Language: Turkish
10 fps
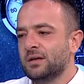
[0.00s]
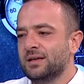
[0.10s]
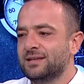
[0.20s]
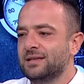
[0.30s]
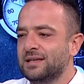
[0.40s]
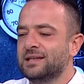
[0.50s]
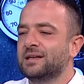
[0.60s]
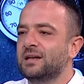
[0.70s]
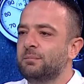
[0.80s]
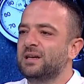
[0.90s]
İki, iki
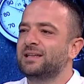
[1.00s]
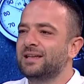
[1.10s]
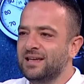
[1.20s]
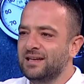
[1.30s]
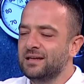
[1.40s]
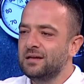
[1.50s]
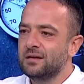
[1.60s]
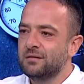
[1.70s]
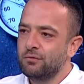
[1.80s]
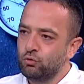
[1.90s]
tane beki de yeni
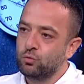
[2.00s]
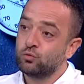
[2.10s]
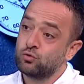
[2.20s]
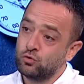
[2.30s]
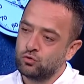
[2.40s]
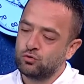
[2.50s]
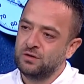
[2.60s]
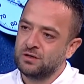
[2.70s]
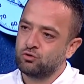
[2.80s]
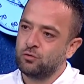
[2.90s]
ve uyumsuz
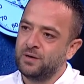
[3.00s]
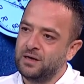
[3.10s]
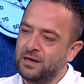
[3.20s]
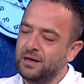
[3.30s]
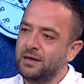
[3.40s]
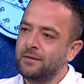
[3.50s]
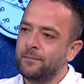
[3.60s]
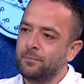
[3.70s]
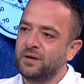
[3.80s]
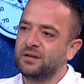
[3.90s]
gözüktüler stoperlerle.
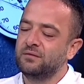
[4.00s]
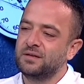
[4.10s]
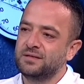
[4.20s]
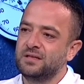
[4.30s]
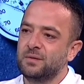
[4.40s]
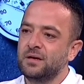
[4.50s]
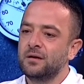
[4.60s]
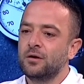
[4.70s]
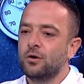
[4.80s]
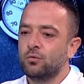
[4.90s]
Mendy ve Sidibe.
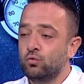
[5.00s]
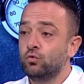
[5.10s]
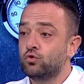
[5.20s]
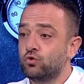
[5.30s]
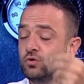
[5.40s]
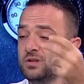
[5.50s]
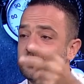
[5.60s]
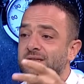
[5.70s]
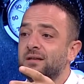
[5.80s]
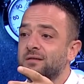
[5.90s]
Üç, iki
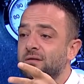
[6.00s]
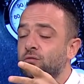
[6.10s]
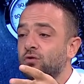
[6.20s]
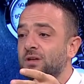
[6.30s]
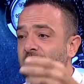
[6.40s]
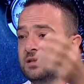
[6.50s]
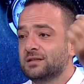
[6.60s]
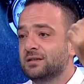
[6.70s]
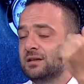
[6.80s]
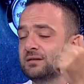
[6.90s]
santraforda yeni
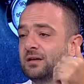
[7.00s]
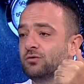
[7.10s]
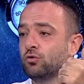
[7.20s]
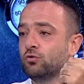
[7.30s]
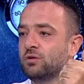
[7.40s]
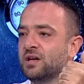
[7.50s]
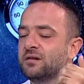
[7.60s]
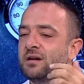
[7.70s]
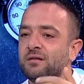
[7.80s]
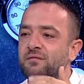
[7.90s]
kiralıktan döndüler.
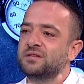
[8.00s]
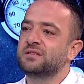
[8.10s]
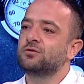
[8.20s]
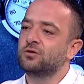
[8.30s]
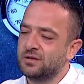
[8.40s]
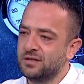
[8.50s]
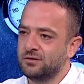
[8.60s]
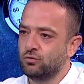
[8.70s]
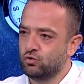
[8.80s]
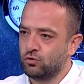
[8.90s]
Fiziksel olarak
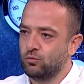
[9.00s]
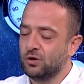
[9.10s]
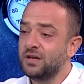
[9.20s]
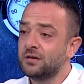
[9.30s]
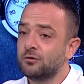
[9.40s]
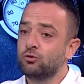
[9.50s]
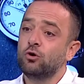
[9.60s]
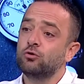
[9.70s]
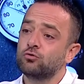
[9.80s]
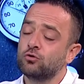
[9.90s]
hazır gözükmüyorlar.
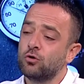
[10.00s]
Dört,